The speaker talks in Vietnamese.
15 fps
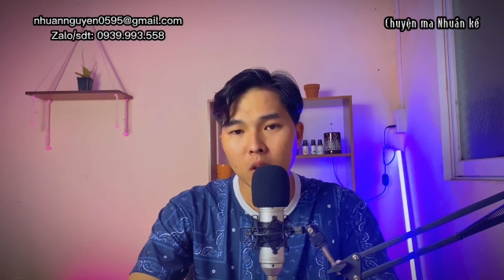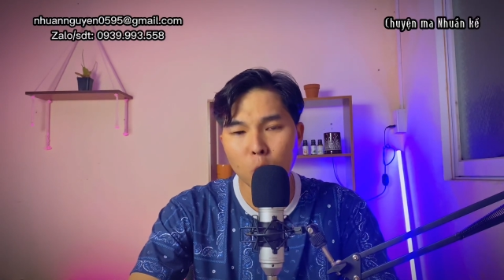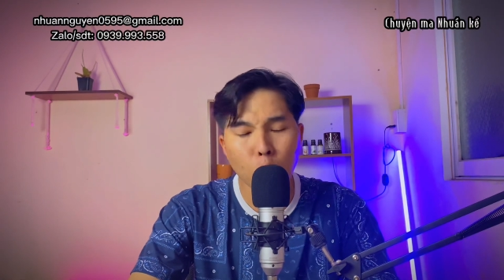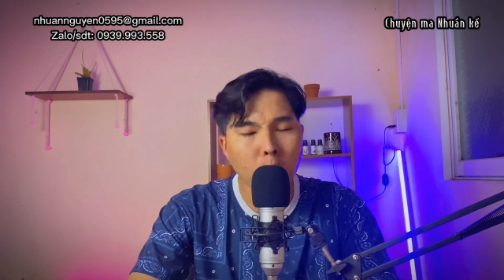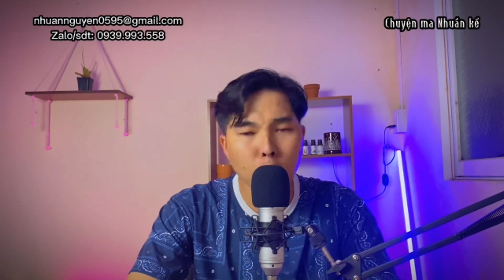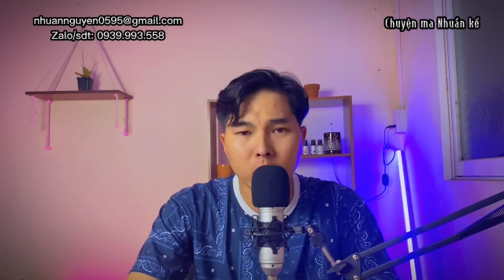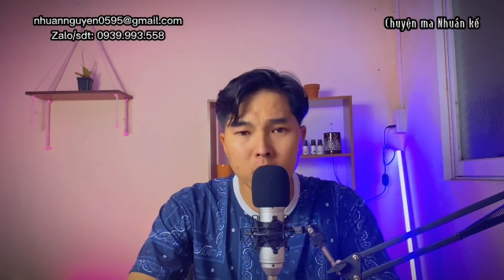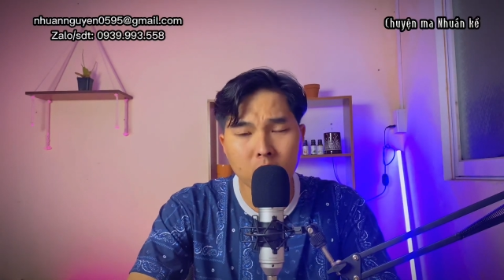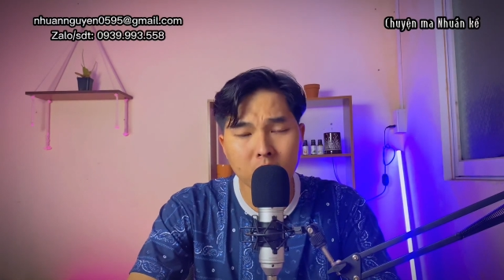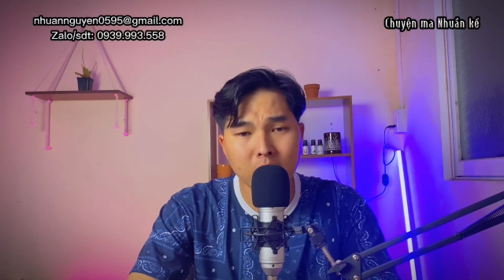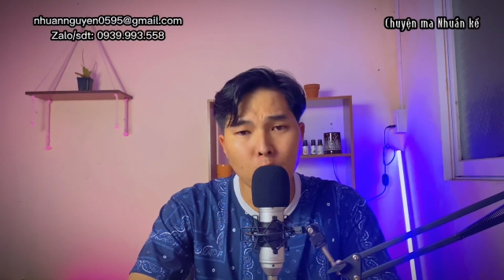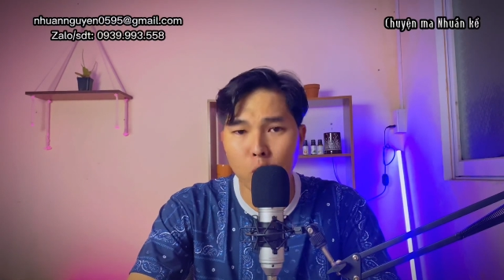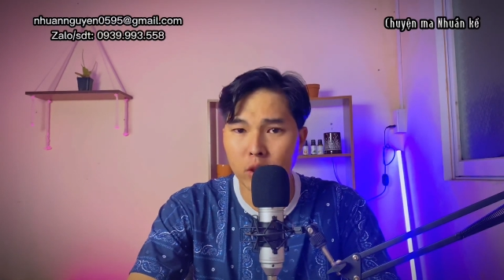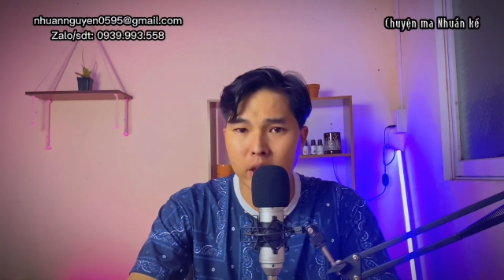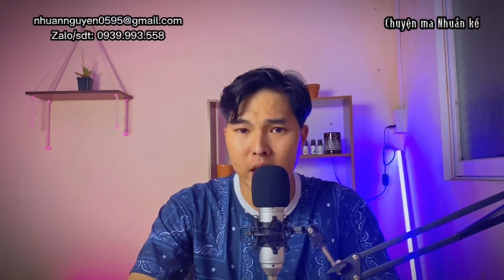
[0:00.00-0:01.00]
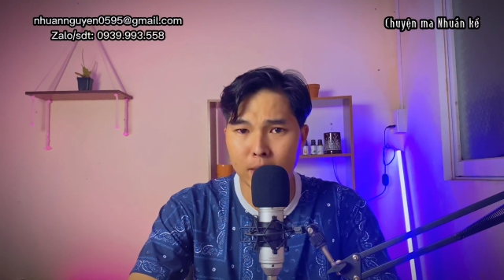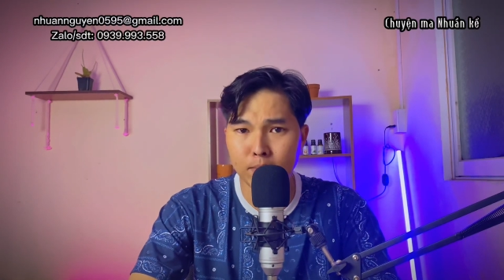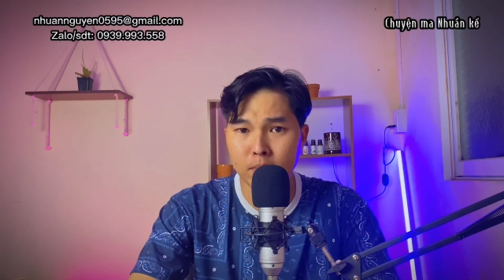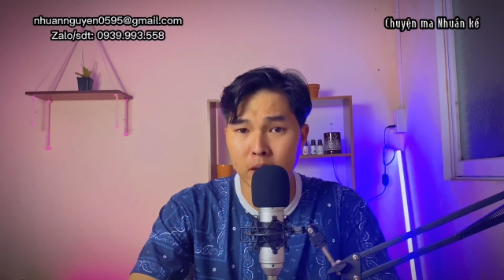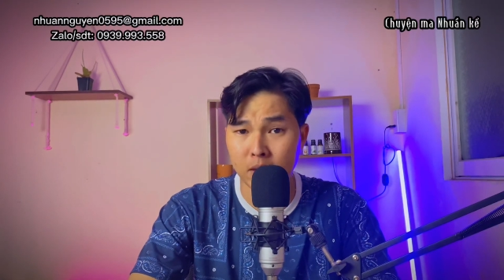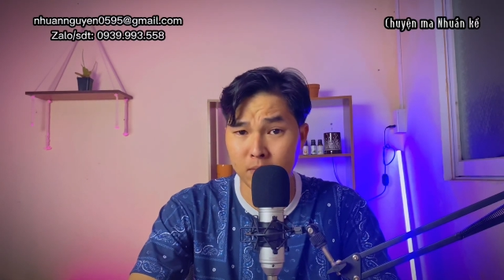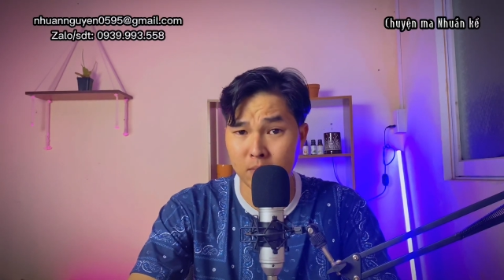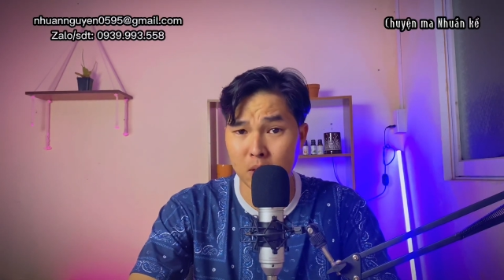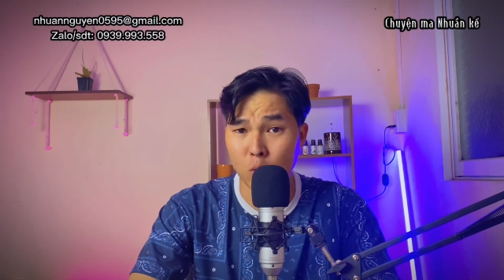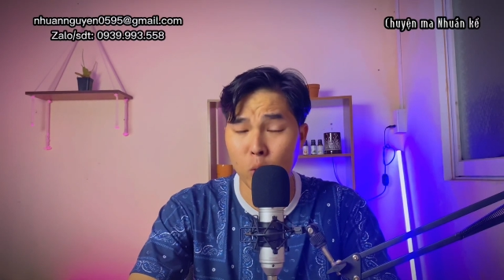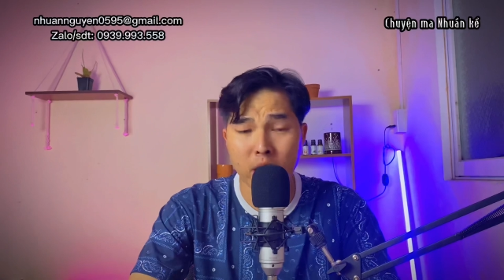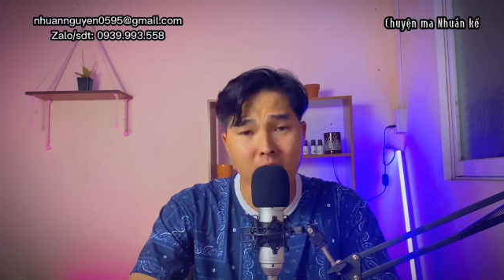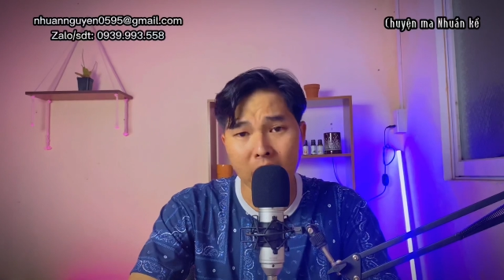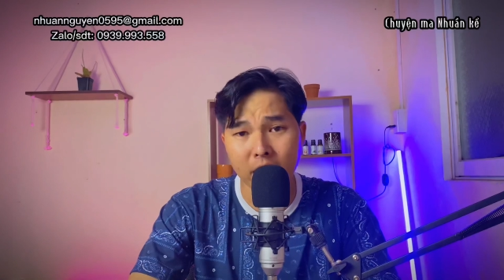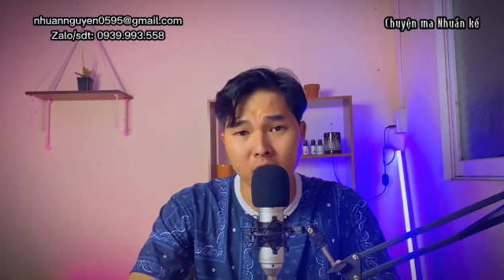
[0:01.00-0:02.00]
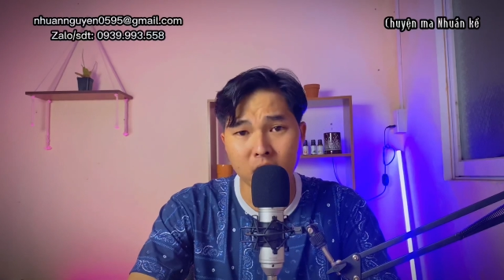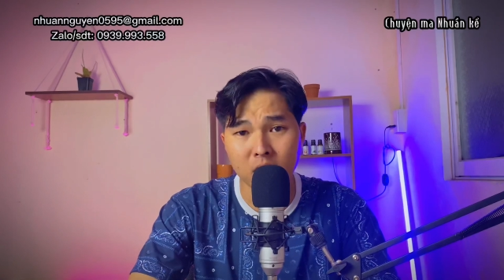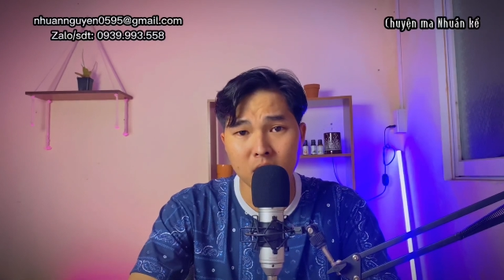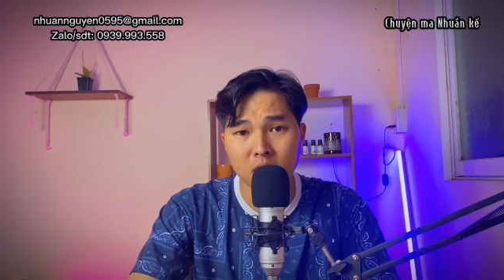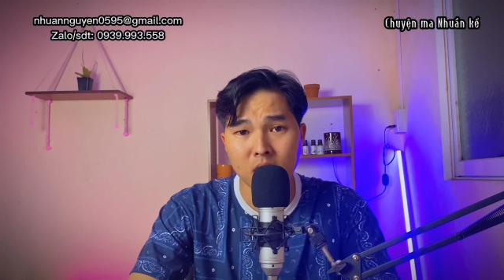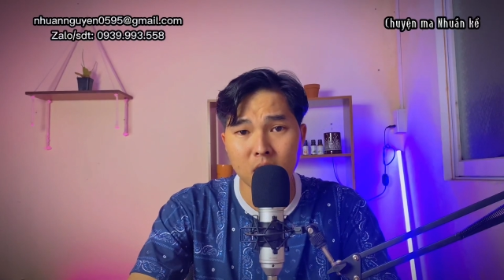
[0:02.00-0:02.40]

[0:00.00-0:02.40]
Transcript: quéo hết trơn đâu có dám mà mà quay lại nữa